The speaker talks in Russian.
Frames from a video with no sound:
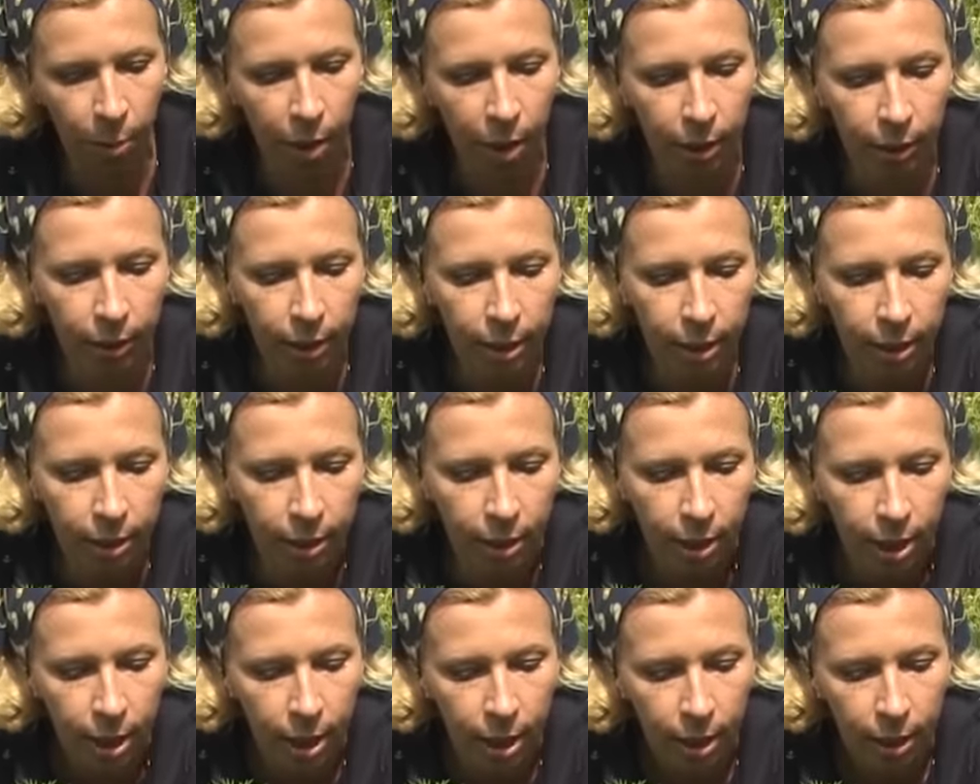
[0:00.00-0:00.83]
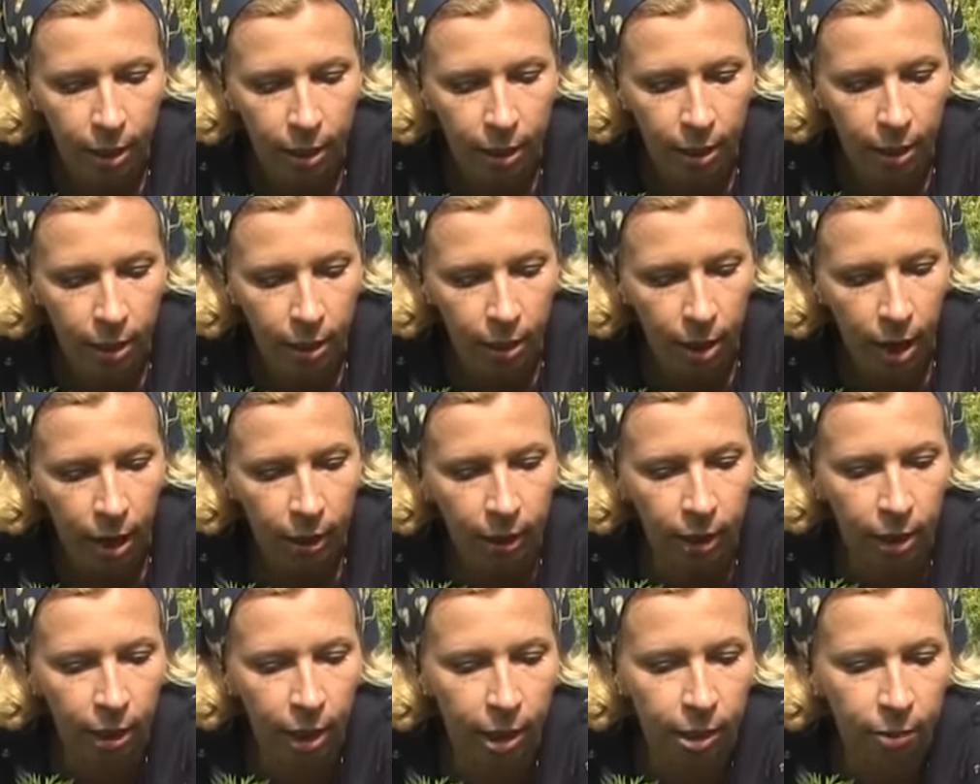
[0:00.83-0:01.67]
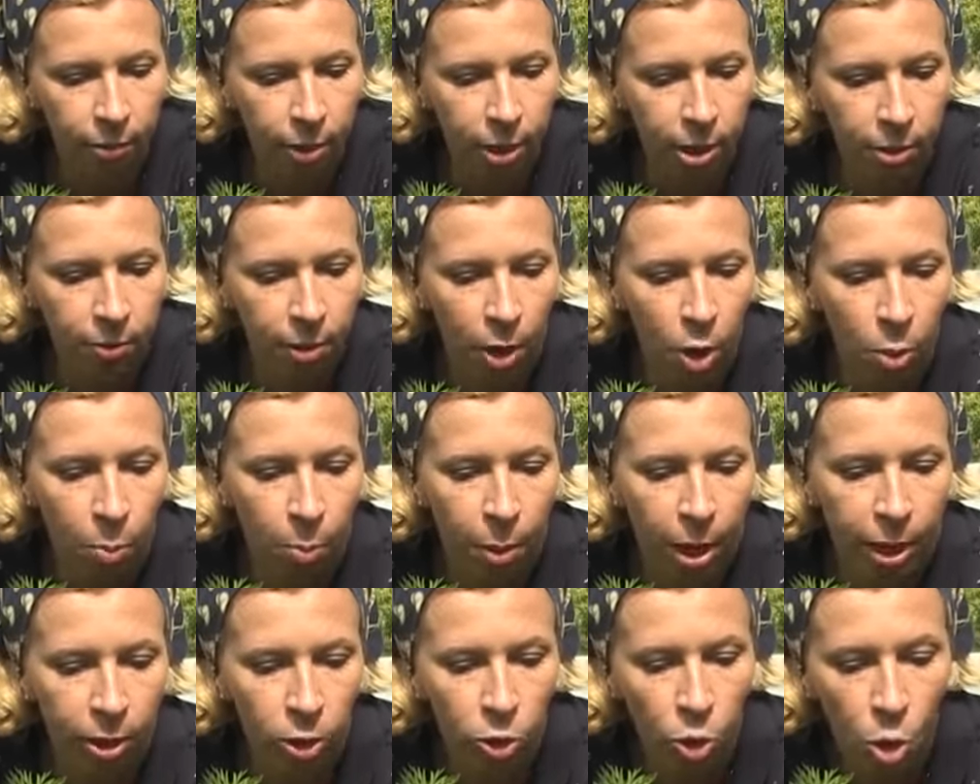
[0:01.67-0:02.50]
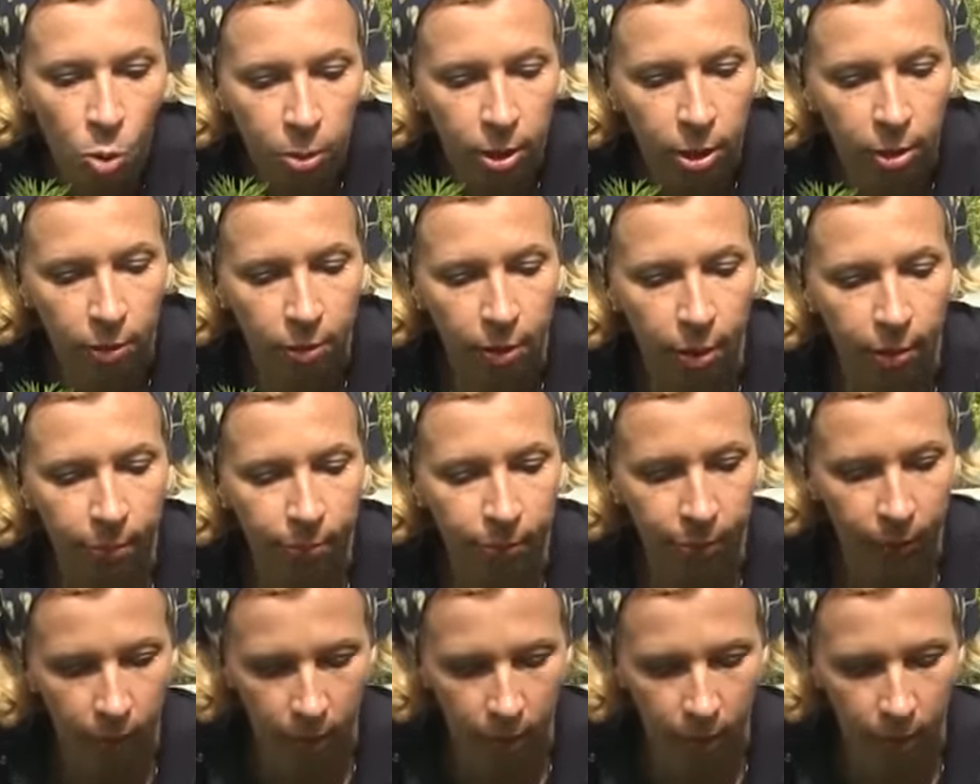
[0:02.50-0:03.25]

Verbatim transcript: полыни и откладывать свое потомство